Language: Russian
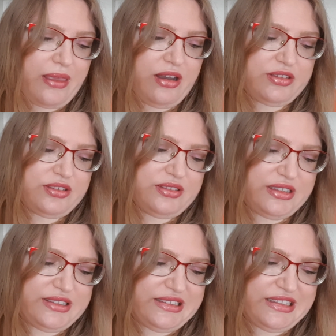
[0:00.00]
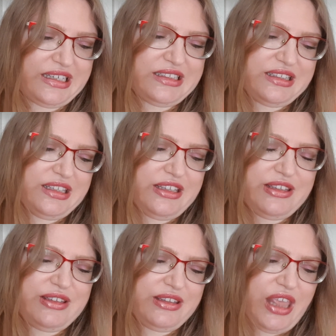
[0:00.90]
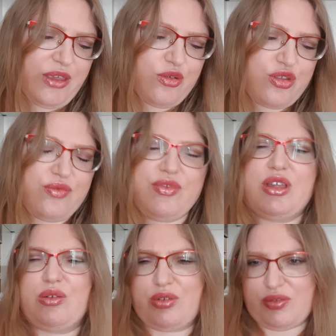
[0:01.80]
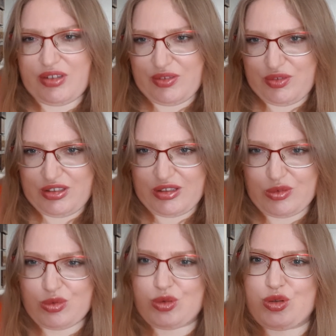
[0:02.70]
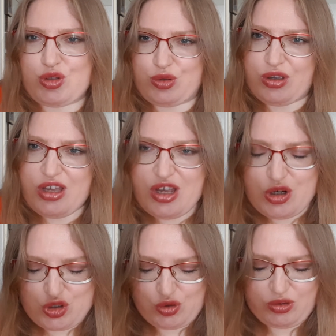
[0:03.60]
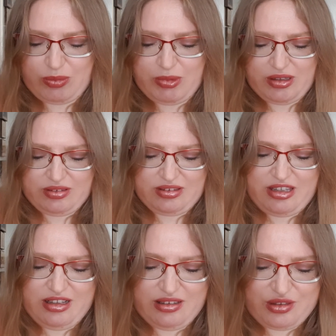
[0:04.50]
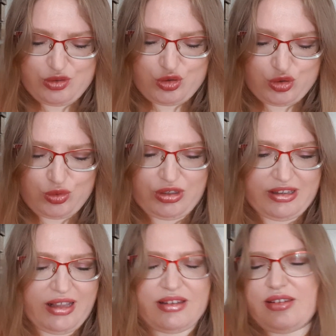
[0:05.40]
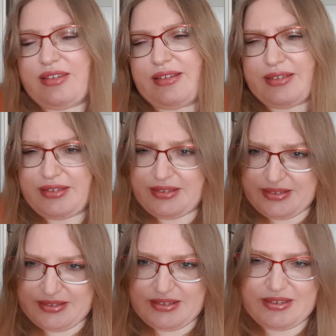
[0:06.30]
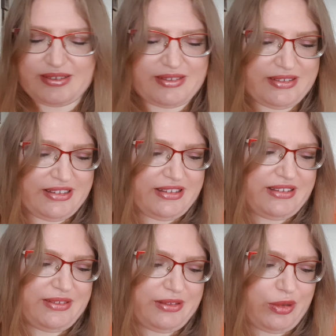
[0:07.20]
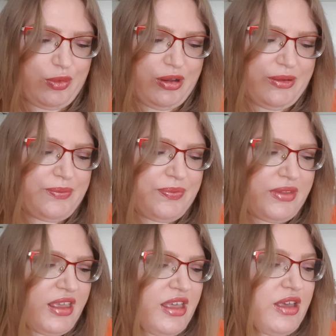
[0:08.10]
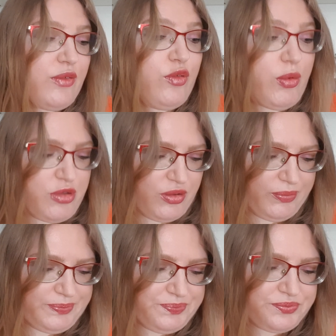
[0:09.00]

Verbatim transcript: как сказать, я не, не очень верю вот в эти все, то, то что, что там надо сделать, что не надо делать, э, это такое. В общем,